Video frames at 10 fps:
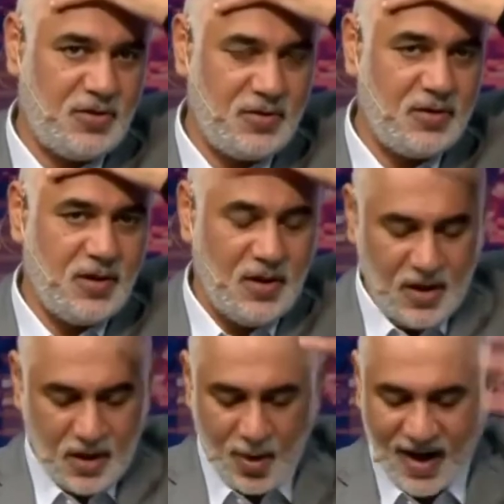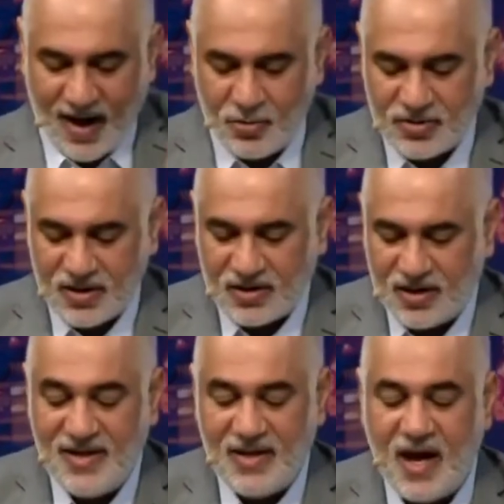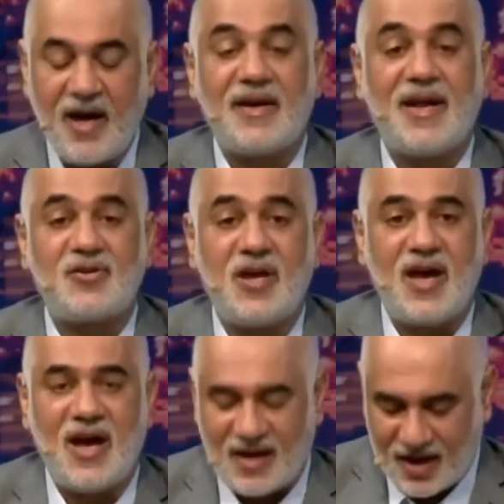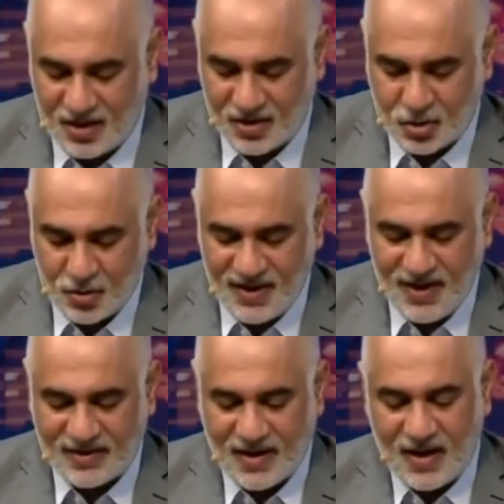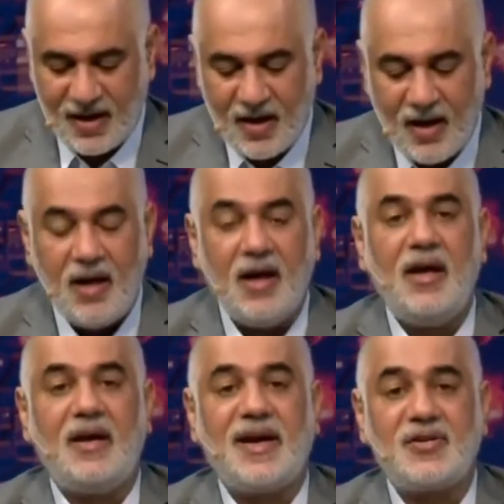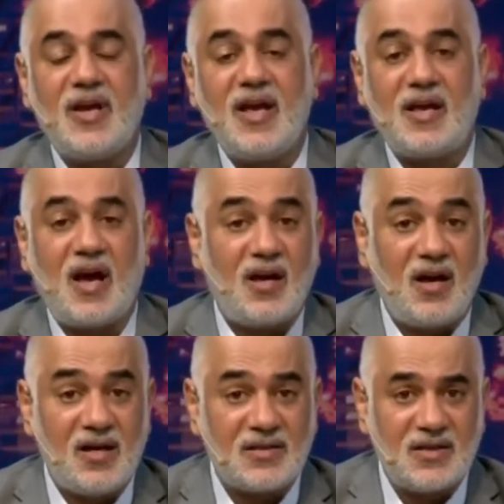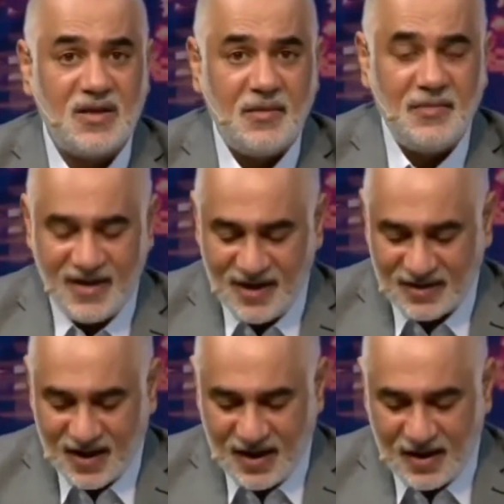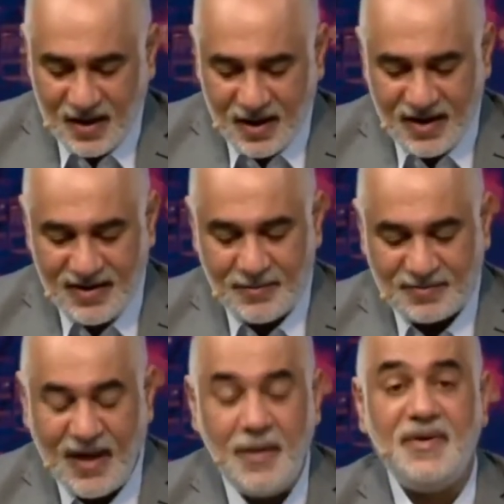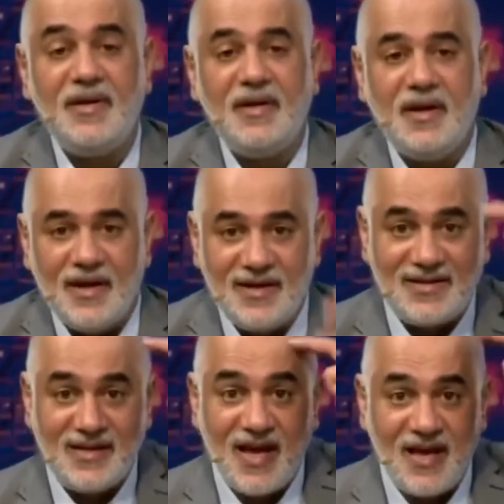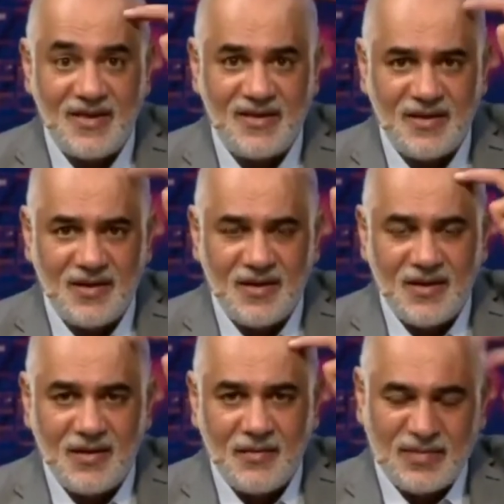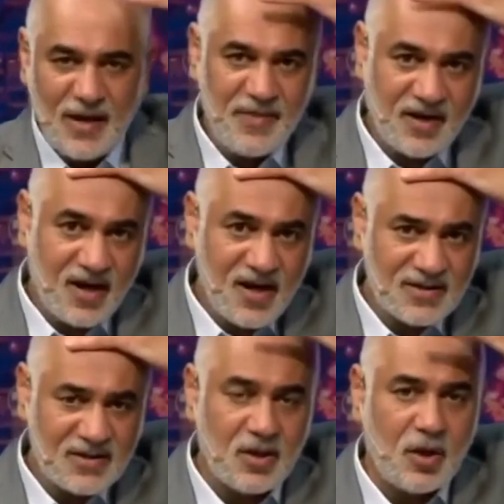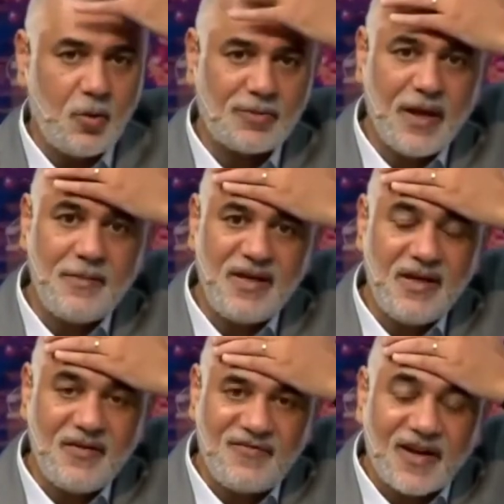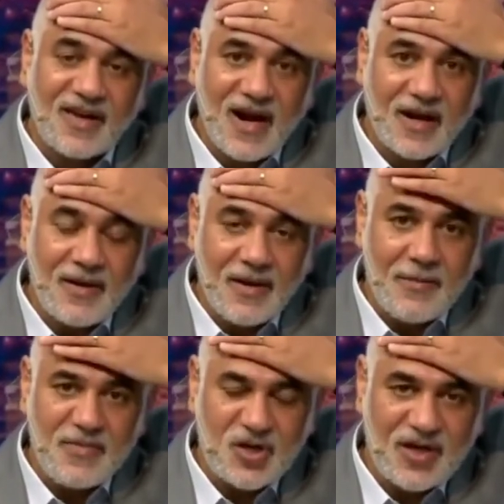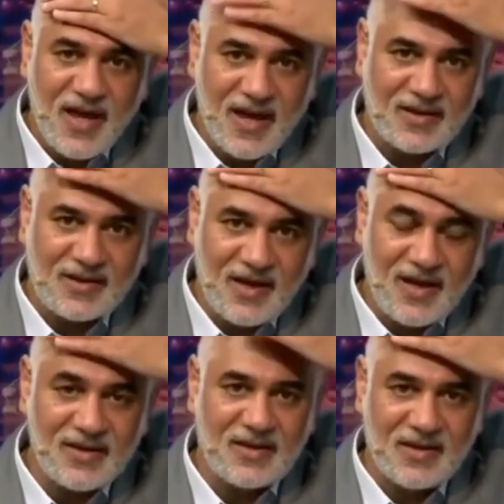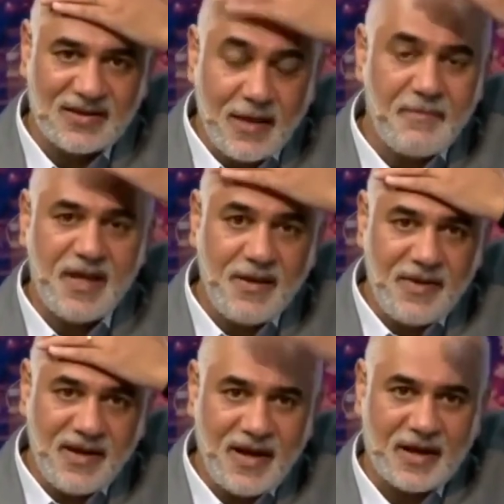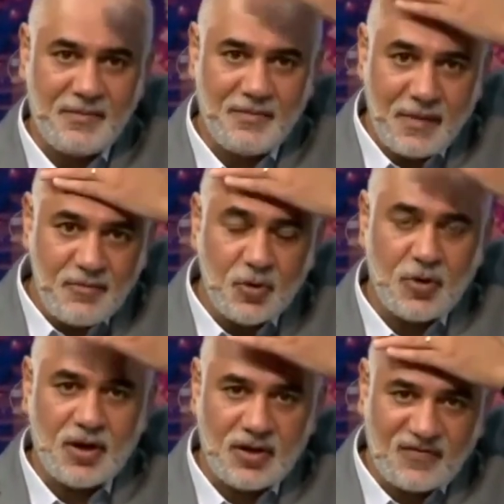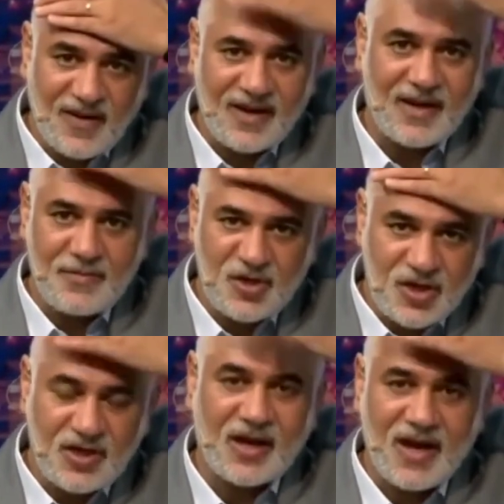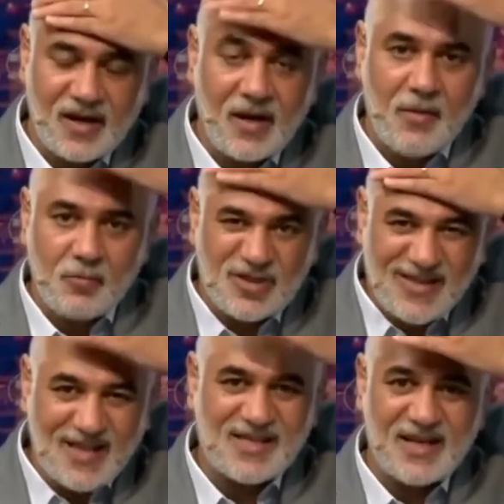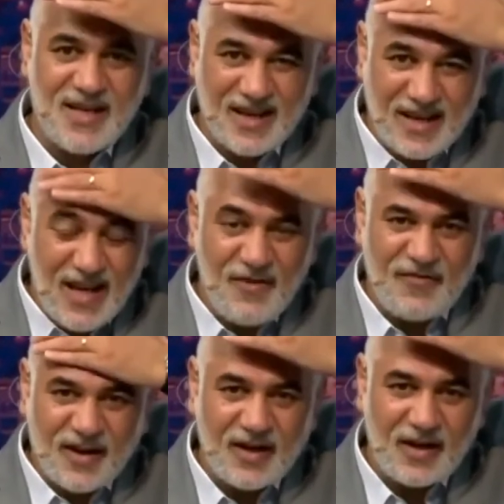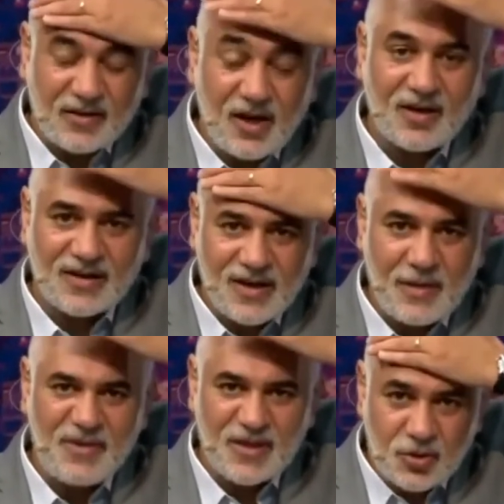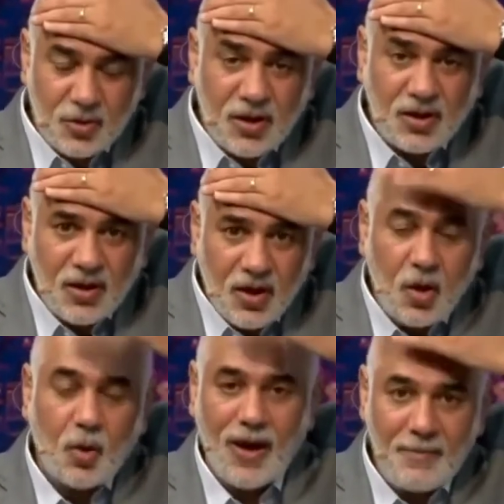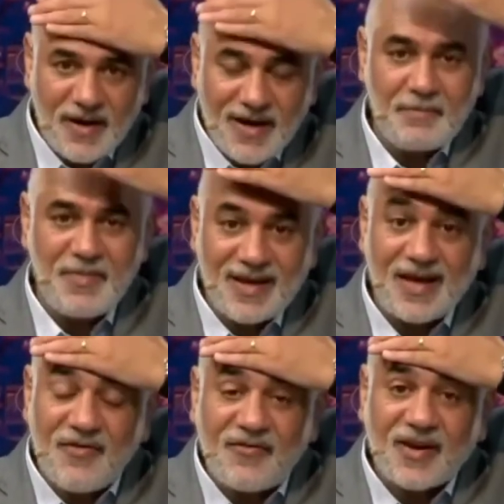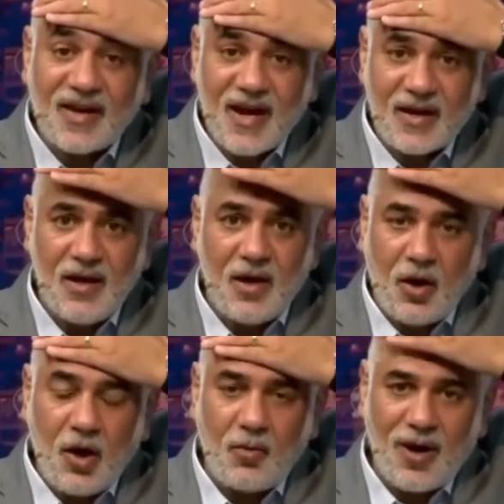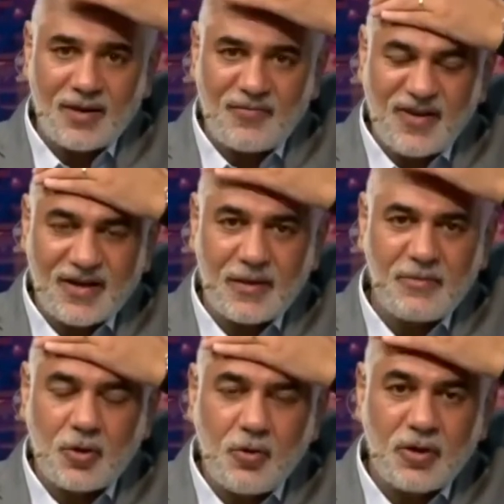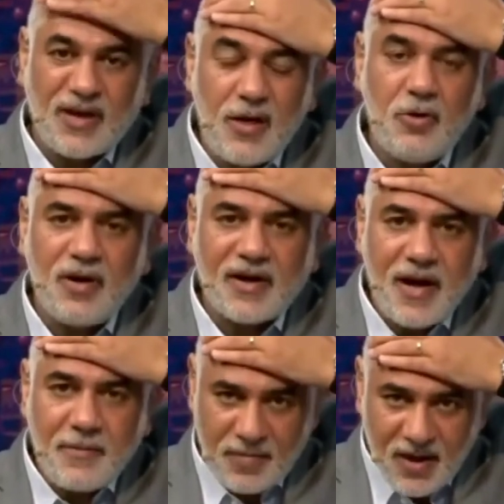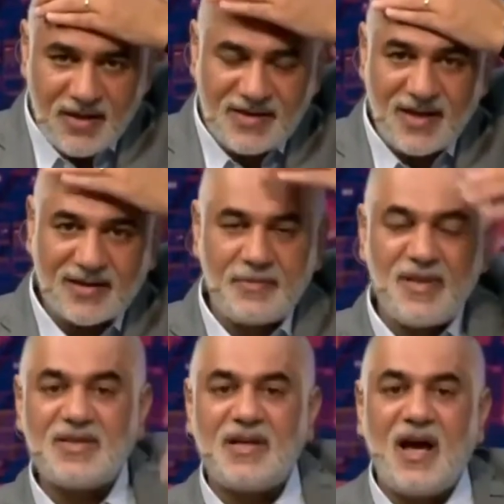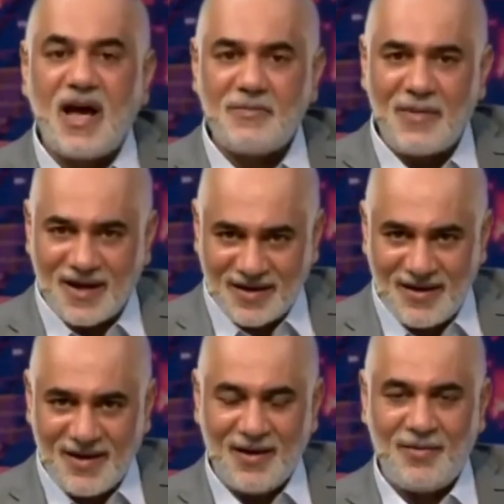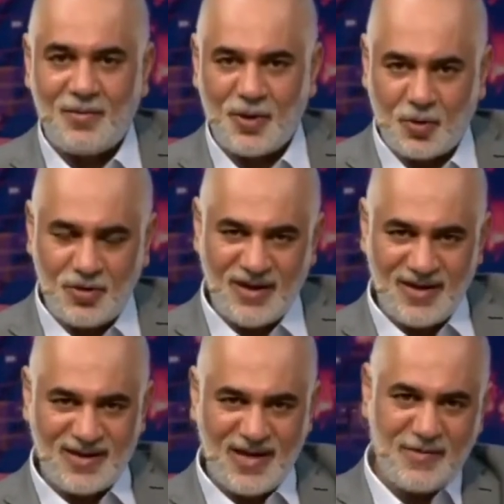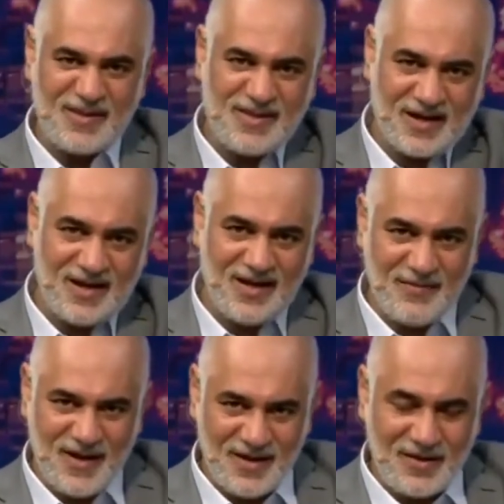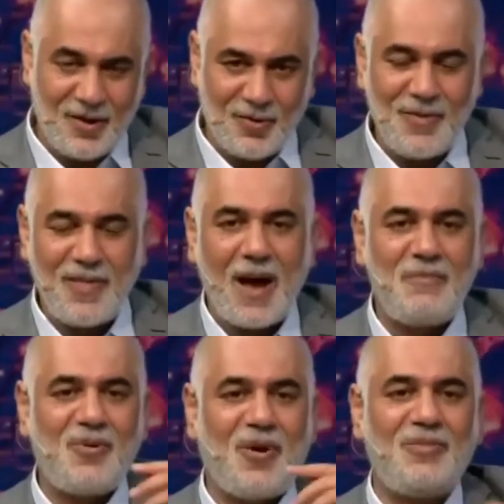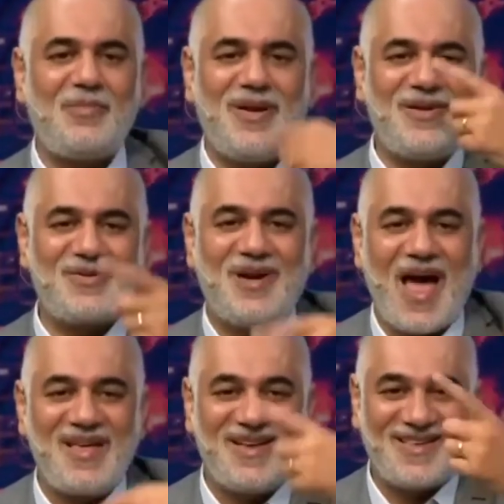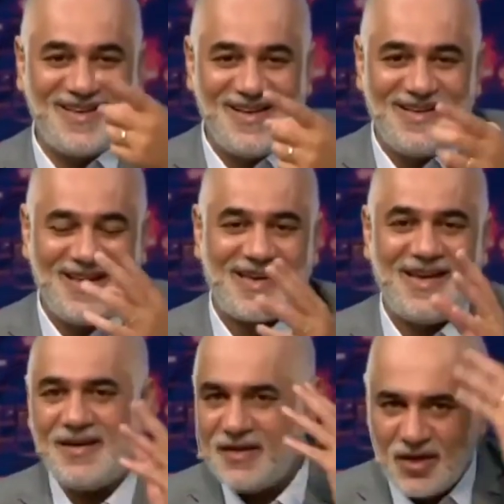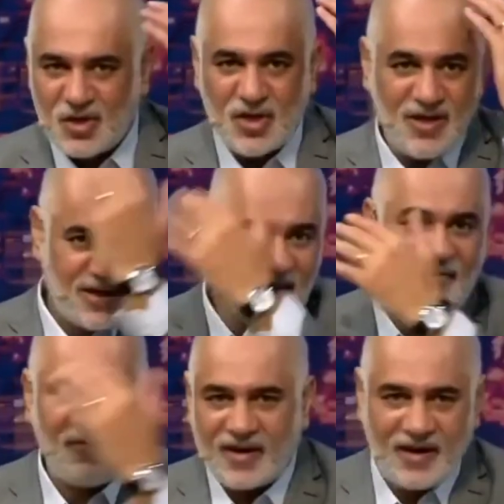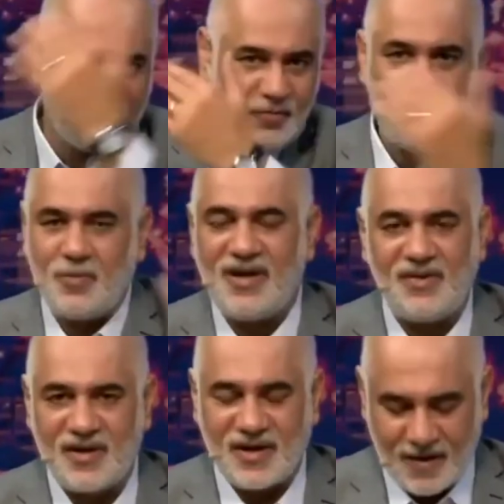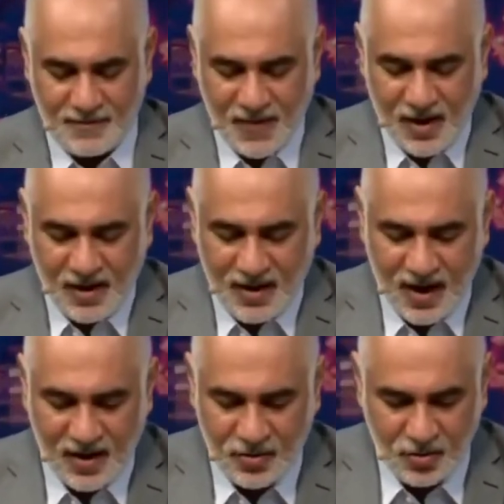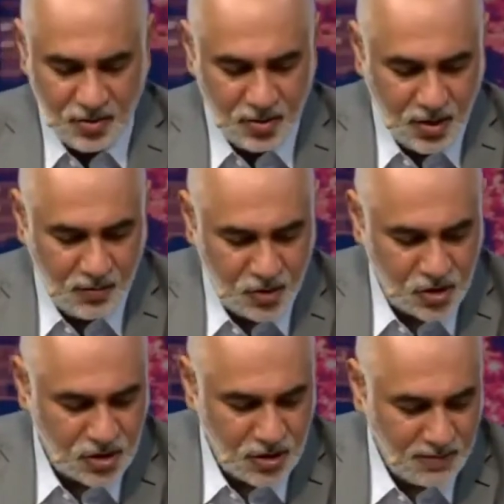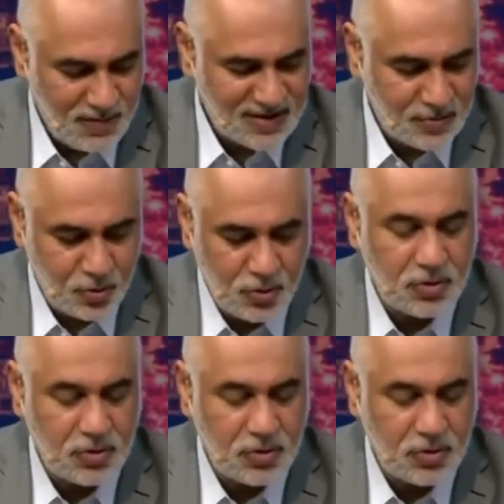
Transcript: هون وخوزة هي رجاء الخلاص شو معناتها آه، رجاء الخلاص معناتها هي بتحمي الذهن الذهن صح بتحمي الراس وبتحمي فكرك مشان هيك انت تنمي ايمانك ممنوع تفكر بشيء غير مستأثرين كل فكر لطاعة الرب يسوع وحب الرب من كل فكرك هون وقت فكرك بيكون كله للرب ساعتها بينزل قلبك بيكون انت لابس زرع الايمان والمحبه وهون بتبلش الحياه لكن شيل كل فكر منه من عند الرب لانه مش مزبوط